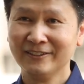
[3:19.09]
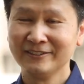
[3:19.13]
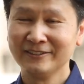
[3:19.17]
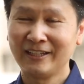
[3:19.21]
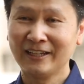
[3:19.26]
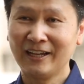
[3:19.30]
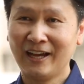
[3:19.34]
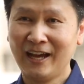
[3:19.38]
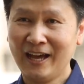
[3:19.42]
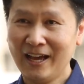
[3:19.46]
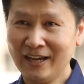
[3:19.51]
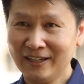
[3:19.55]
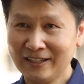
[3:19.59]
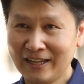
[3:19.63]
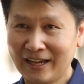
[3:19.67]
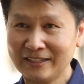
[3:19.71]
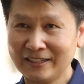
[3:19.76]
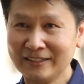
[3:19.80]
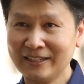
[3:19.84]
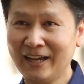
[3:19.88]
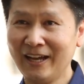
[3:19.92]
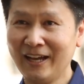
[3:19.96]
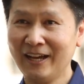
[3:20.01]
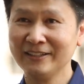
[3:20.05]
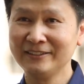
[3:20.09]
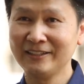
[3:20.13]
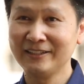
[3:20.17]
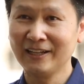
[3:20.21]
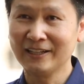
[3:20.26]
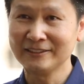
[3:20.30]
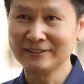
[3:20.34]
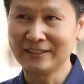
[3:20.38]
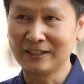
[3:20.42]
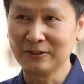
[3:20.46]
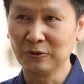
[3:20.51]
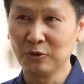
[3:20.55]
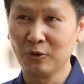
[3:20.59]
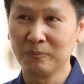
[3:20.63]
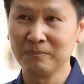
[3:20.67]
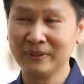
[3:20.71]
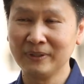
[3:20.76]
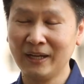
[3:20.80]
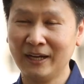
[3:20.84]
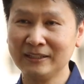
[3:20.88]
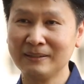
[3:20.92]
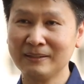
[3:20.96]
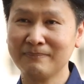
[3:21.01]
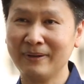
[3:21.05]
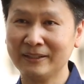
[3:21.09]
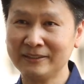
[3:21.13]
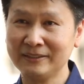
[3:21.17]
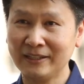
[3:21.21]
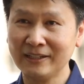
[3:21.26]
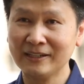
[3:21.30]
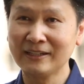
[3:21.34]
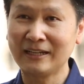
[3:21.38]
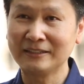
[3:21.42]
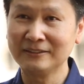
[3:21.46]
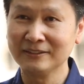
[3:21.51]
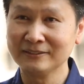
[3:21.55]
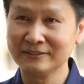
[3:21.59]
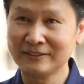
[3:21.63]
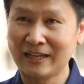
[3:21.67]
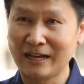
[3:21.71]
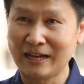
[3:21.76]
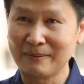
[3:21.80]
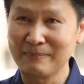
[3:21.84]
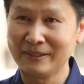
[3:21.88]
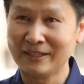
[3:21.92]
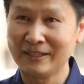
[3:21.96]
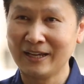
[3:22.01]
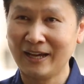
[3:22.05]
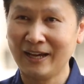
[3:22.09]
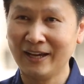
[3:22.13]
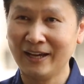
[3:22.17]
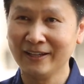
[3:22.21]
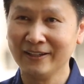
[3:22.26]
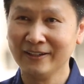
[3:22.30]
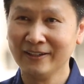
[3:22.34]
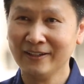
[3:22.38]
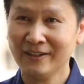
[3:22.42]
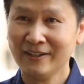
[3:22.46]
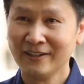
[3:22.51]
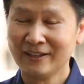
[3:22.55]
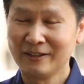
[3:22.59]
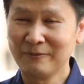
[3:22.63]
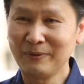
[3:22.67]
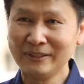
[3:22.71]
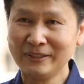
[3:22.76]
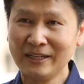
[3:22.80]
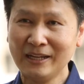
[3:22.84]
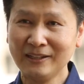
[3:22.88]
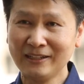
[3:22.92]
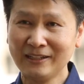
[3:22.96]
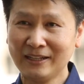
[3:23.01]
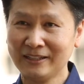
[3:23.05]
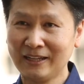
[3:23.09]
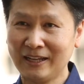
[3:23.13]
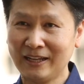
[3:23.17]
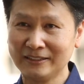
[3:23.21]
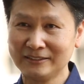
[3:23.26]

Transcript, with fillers: ใช้กับห้างร้านได้ ใช้กับสังคมได้ทำไมใช้กับการศึกษาไม่ได้แล้ววันนี้การก